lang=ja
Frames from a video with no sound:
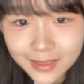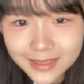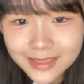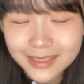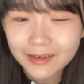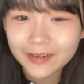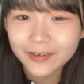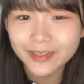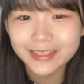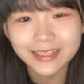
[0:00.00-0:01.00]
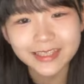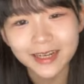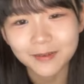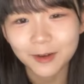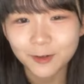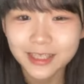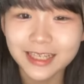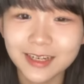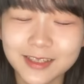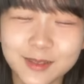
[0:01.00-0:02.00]
ちいかわよりちいかわお
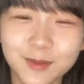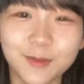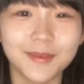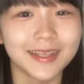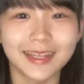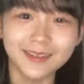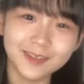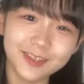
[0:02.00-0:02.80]
酒のつまみになる